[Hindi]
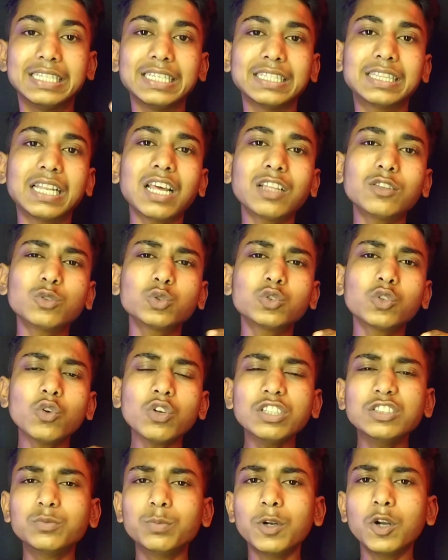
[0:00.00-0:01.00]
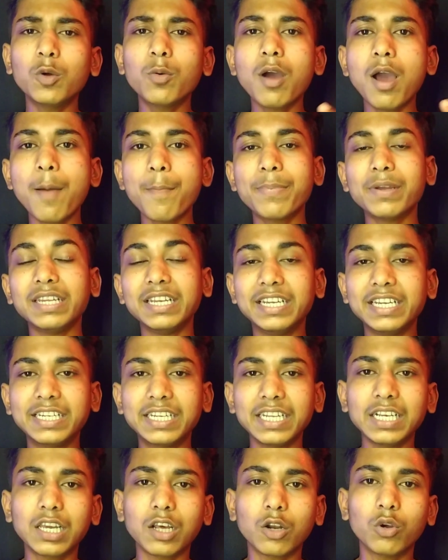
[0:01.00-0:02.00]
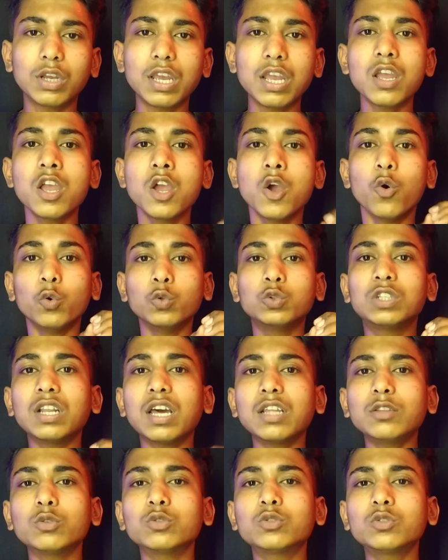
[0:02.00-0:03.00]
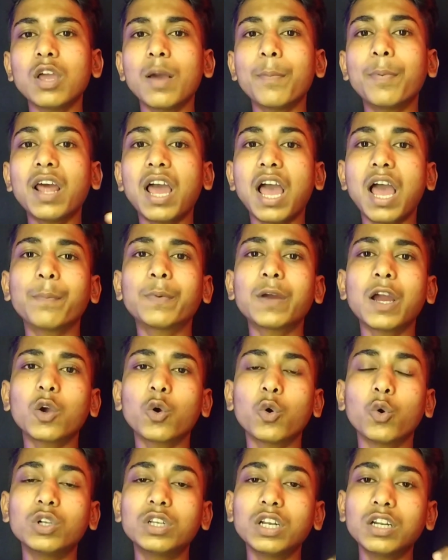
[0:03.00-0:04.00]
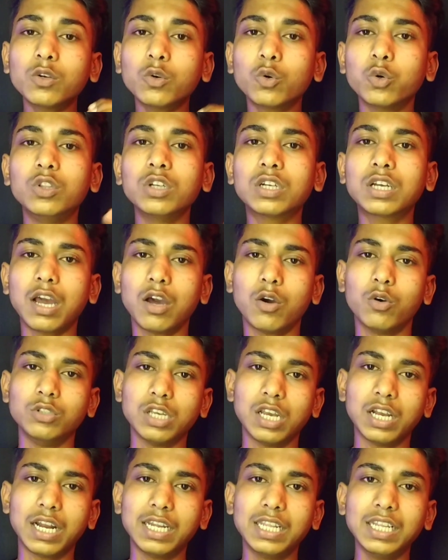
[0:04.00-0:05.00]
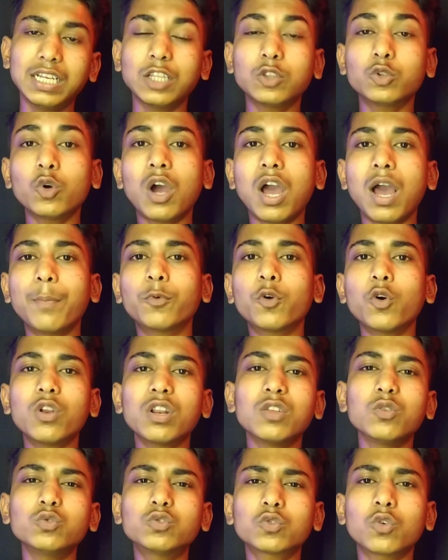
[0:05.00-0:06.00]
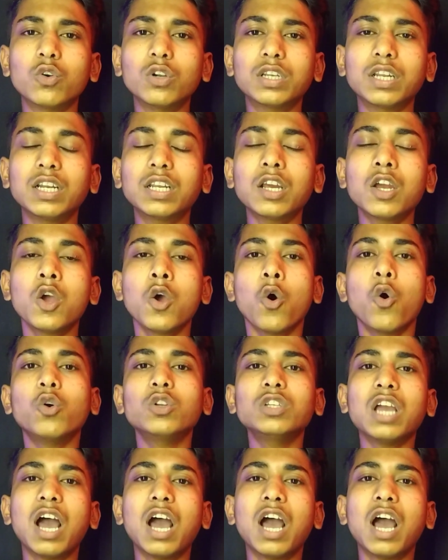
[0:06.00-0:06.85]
जितना दोस्तों इस वीडियो में आप एडिटिंग करोगे उतना दोस्तों यहाँ पर आपका कंटेंट खुद का हो जाएगा ठीक है तो आपको रिव्यूज कॉन्टेंट और